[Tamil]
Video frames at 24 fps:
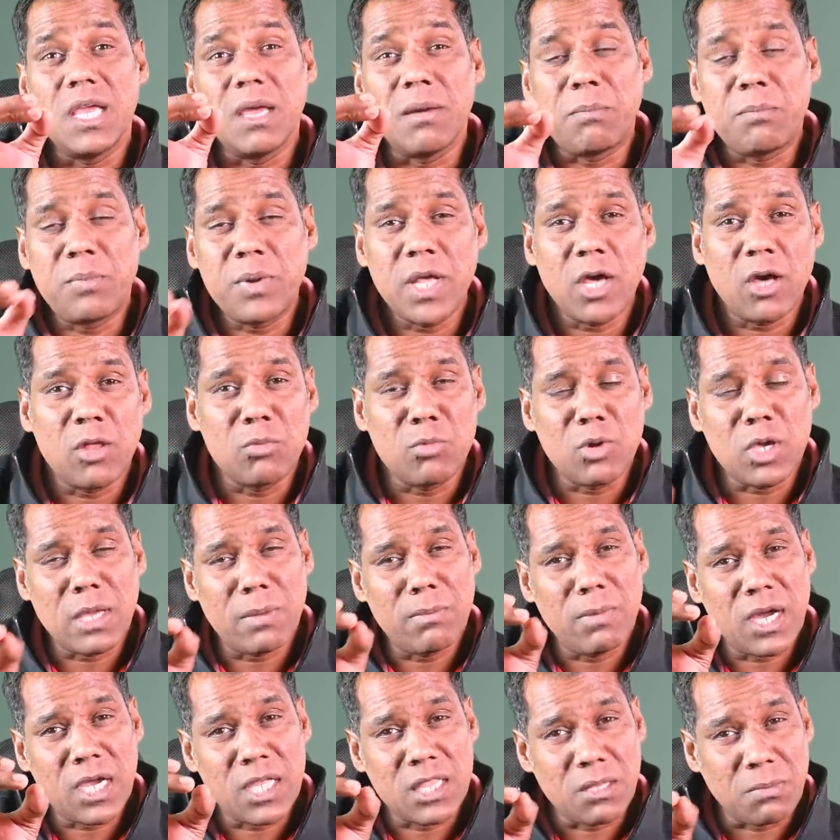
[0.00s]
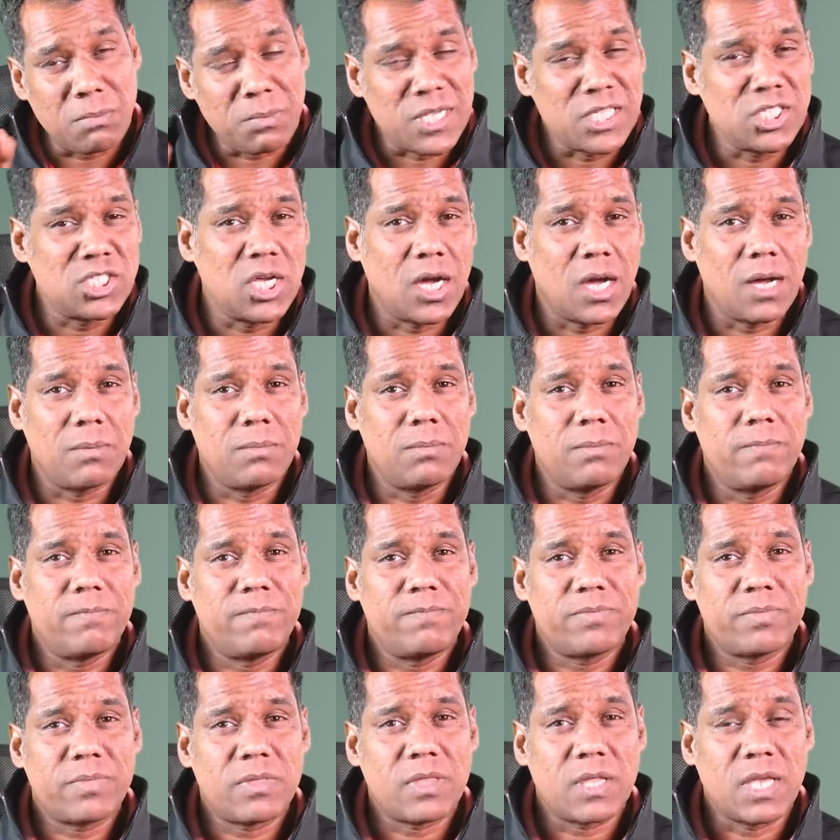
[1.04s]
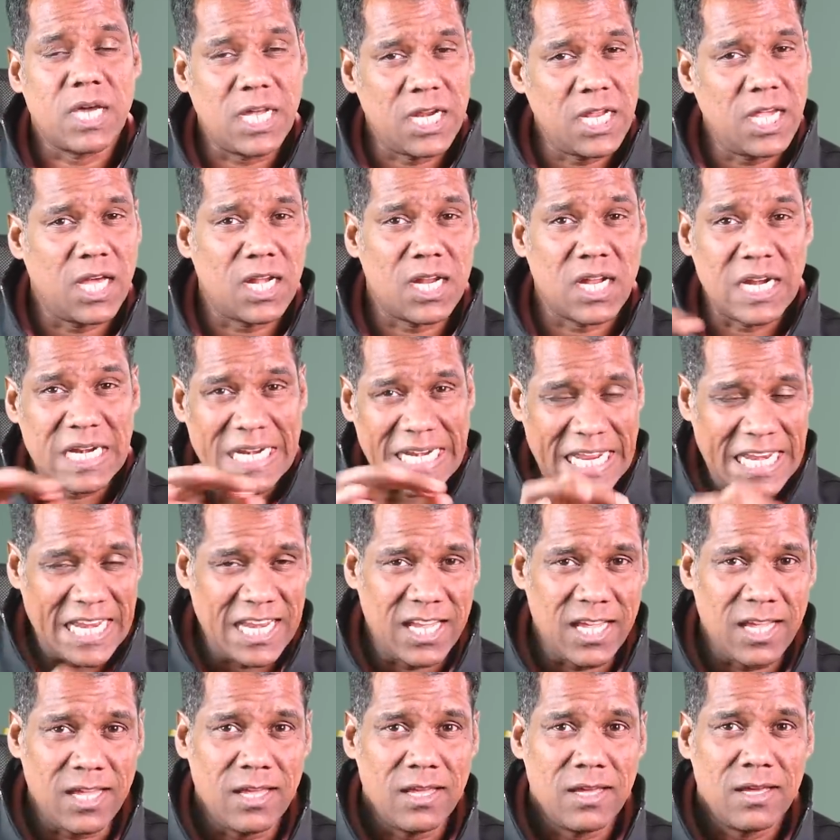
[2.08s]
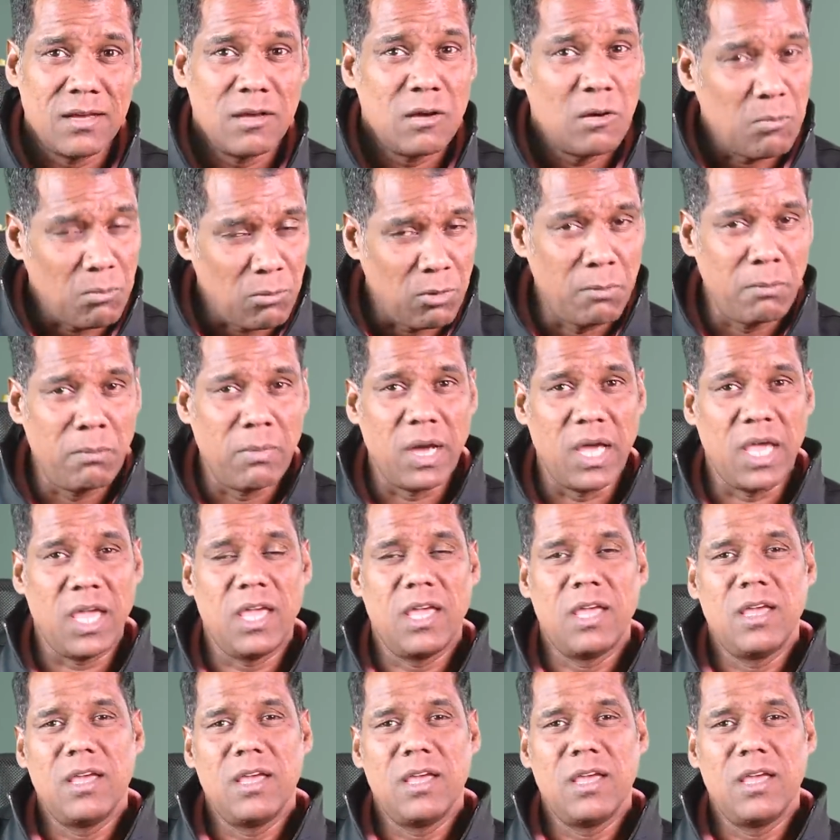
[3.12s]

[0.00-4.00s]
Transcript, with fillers: எப்படியாவது முக்கியமாக இந்த பஞ்சாப் ஹரியானா டெல்லி மும்பை